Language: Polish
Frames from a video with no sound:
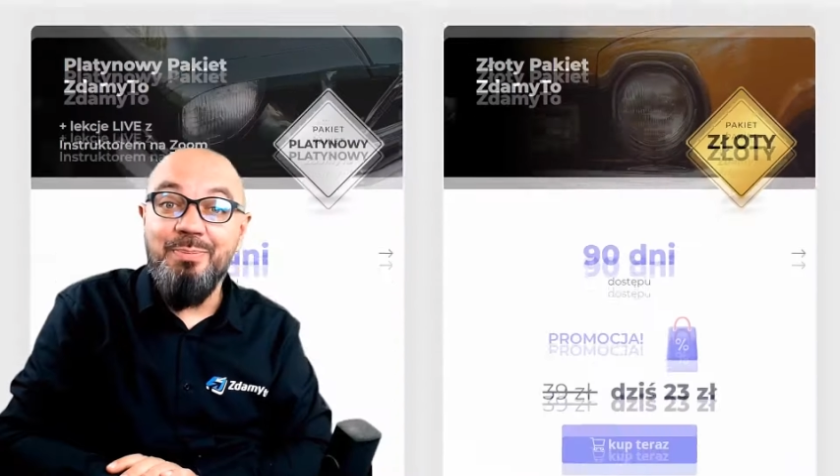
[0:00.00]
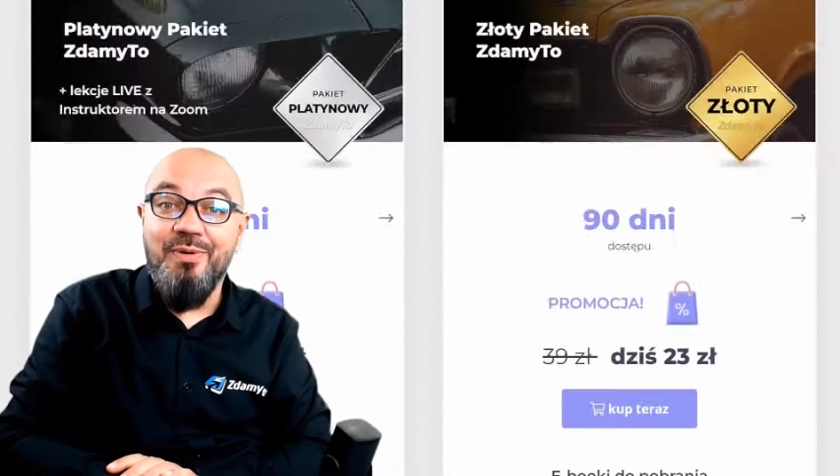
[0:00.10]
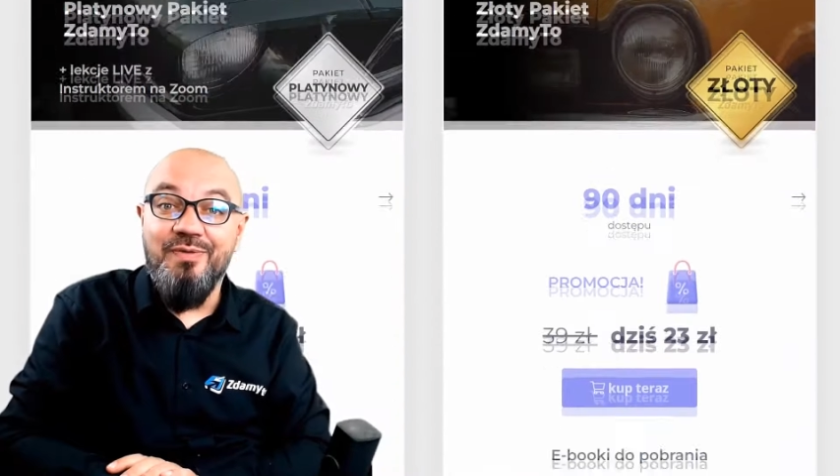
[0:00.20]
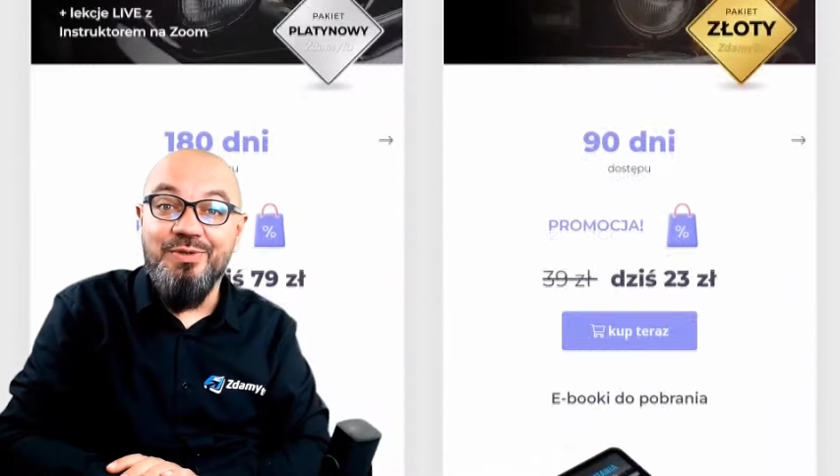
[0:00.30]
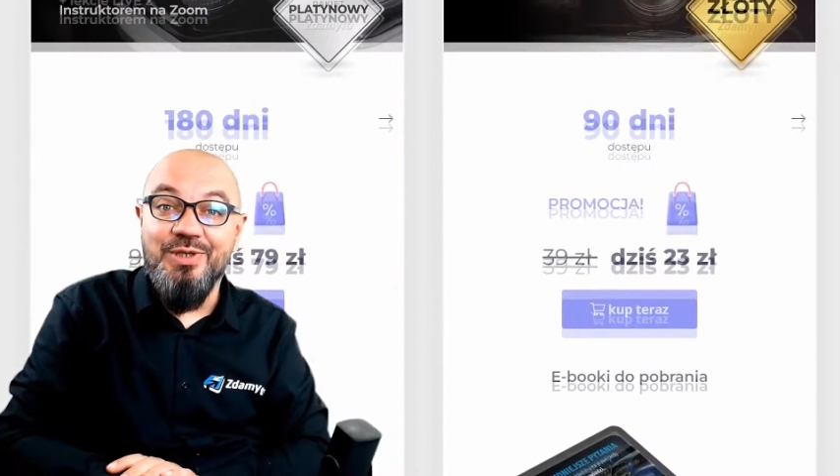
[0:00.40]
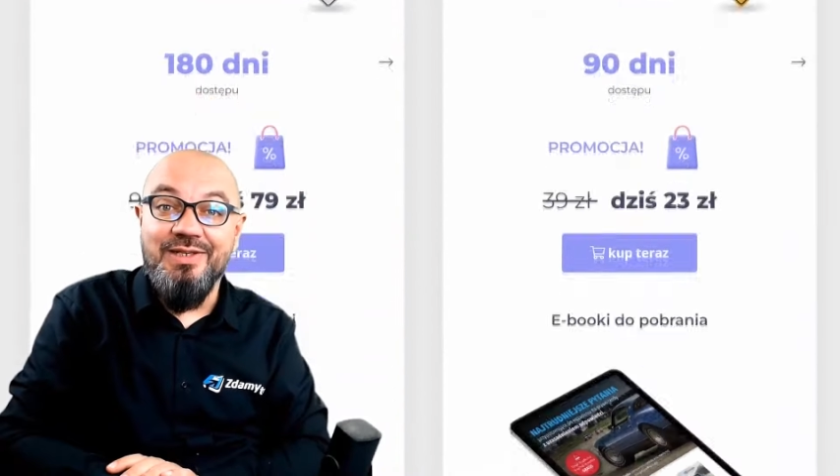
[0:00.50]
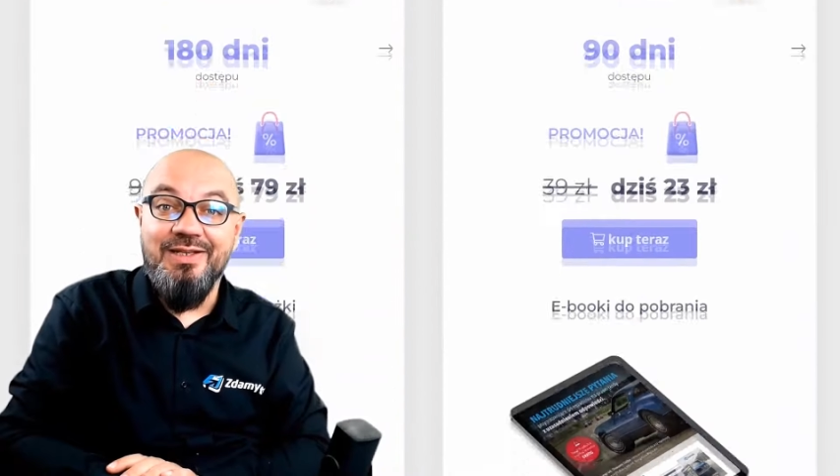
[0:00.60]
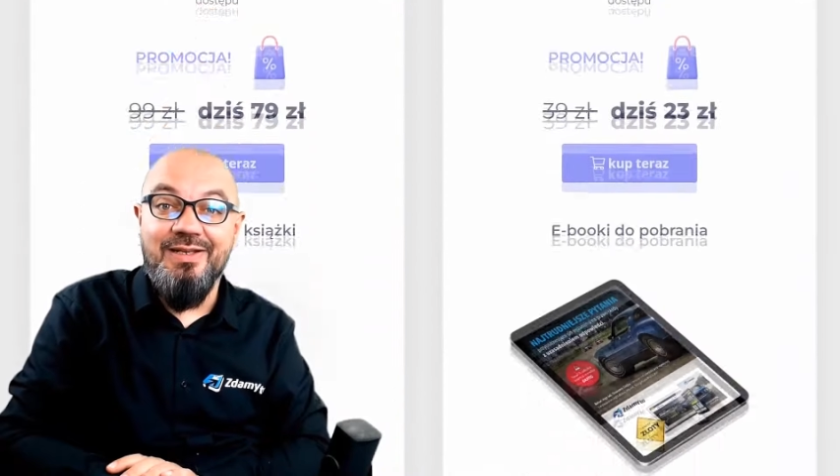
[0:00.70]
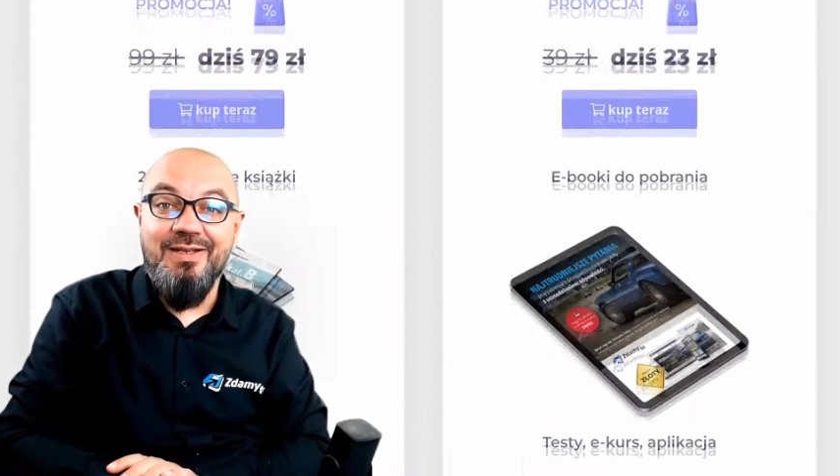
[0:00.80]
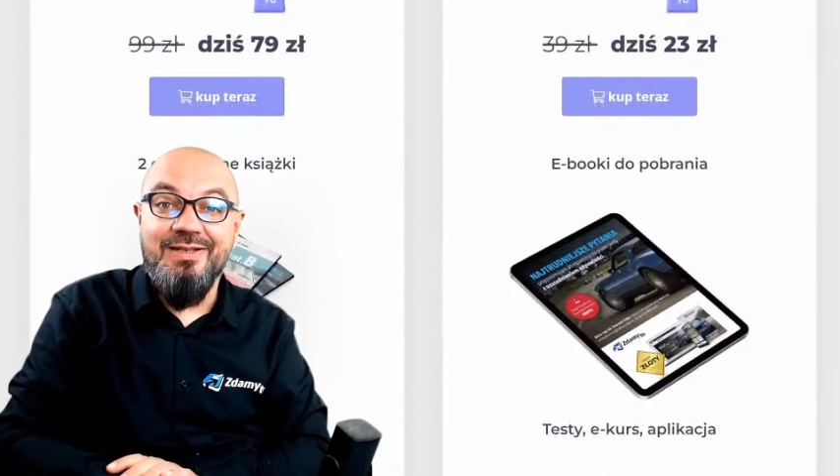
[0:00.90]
i powodzenia na